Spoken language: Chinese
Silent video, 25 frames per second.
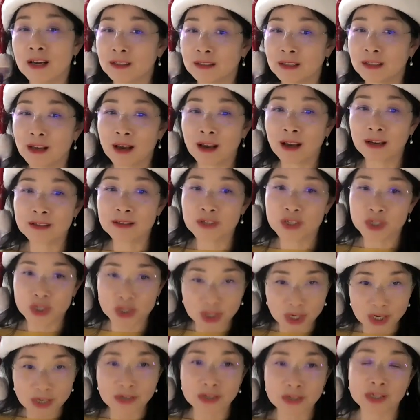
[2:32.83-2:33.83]
那
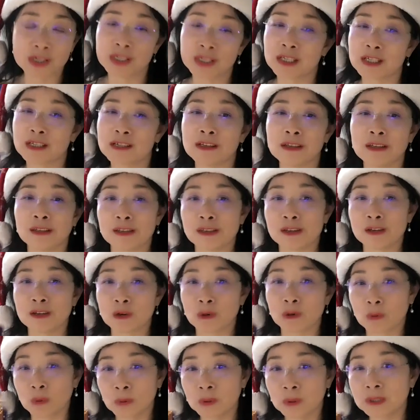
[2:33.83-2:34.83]
甚至你可以一
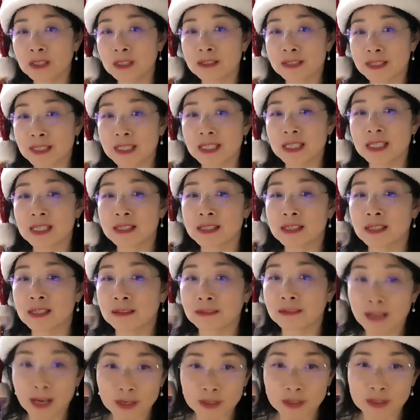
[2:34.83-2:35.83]
个 quarter 记一
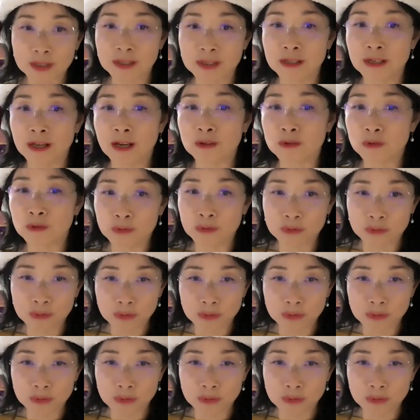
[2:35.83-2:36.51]
次，但是呢。